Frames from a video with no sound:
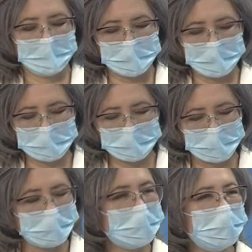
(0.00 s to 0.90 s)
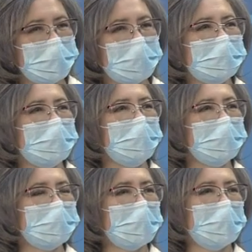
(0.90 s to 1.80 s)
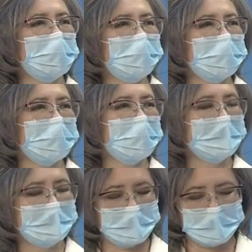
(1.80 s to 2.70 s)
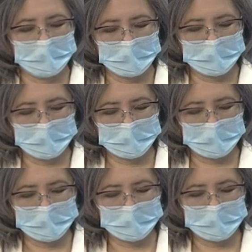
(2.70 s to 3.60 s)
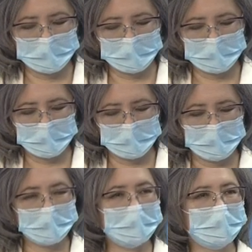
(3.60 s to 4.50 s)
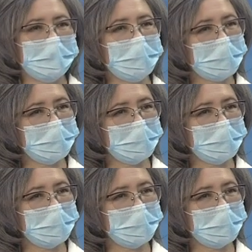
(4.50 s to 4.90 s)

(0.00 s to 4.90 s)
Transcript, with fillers: Э, давайте честно признаемся, э, вот,